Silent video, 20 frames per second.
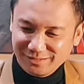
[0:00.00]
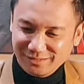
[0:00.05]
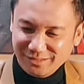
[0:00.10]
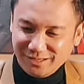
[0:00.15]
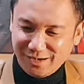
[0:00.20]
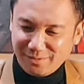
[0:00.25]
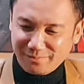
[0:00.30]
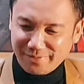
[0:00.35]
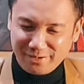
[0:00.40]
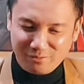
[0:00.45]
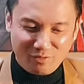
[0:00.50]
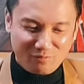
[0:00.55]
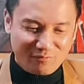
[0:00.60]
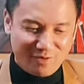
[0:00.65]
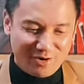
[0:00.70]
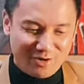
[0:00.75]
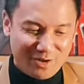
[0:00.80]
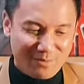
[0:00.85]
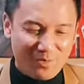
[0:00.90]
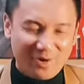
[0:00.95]
Hôm nay Quốc
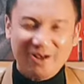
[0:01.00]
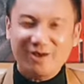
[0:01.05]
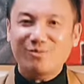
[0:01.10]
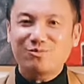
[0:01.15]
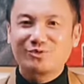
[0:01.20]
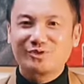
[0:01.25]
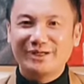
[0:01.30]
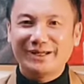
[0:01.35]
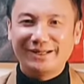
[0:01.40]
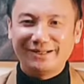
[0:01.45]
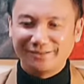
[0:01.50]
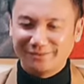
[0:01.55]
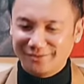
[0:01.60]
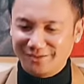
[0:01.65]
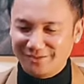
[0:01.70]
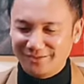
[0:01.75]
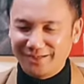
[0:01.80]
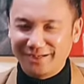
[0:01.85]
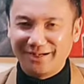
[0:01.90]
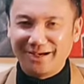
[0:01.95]
Võ có một góc riêng
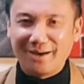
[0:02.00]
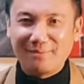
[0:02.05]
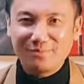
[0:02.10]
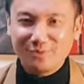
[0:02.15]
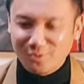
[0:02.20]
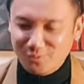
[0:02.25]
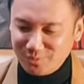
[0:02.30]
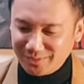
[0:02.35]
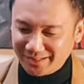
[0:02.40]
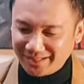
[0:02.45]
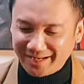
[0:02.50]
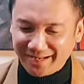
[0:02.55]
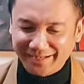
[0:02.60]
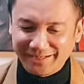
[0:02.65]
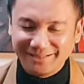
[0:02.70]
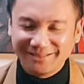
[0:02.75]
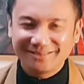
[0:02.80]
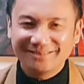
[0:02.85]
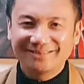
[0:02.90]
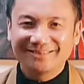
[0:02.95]
rất là ấm cúng như thế
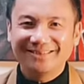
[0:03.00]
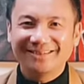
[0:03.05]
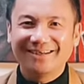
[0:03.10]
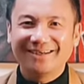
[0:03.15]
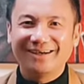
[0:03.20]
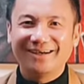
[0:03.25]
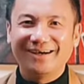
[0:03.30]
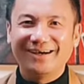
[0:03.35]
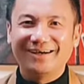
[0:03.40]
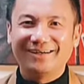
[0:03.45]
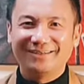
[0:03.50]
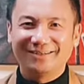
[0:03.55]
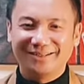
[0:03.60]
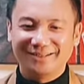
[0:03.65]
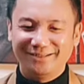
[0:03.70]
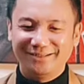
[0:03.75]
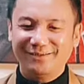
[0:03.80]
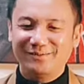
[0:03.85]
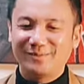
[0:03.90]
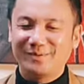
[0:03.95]
này. À,
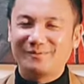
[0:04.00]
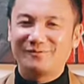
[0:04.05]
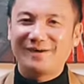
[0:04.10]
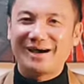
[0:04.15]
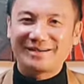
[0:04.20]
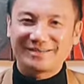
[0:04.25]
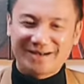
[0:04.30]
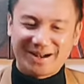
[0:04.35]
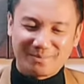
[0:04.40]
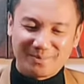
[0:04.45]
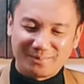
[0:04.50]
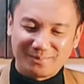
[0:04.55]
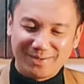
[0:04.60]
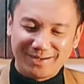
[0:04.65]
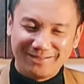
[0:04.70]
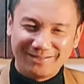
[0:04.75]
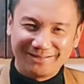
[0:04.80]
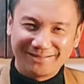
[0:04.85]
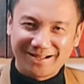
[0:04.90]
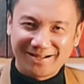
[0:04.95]
để mình pha trà mình
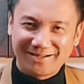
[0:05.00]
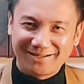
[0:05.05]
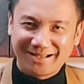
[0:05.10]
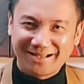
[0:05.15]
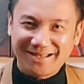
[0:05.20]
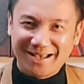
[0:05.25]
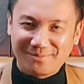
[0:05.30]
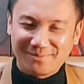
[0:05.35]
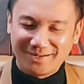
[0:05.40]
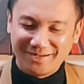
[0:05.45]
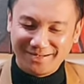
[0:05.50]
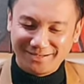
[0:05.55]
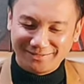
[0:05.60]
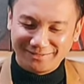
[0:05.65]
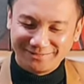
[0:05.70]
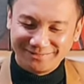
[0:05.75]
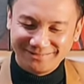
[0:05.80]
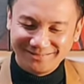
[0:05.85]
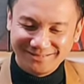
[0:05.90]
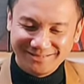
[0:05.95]
mời cả, cả nhà mình ha.
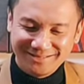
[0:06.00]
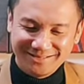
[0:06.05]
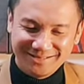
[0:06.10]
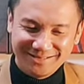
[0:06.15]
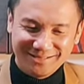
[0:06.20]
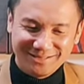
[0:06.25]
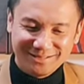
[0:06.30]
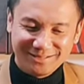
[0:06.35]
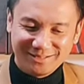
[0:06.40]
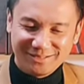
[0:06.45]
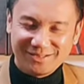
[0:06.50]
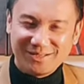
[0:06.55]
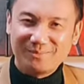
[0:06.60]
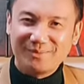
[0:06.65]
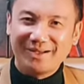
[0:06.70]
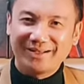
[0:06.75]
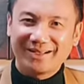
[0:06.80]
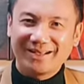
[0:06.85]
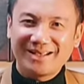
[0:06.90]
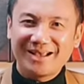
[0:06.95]
Xin
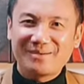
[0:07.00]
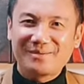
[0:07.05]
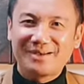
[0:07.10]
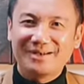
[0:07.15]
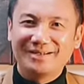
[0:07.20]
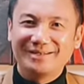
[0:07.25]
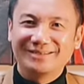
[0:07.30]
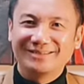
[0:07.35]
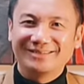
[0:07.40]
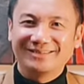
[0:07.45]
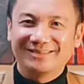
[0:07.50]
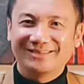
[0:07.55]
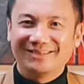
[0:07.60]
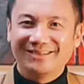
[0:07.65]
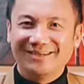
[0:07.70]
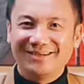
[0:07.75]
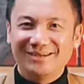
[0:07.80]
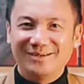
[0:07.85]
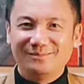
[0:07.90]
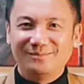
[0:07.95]
mời cả nhà mình.
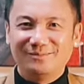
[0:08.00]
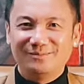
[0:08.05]
Đó.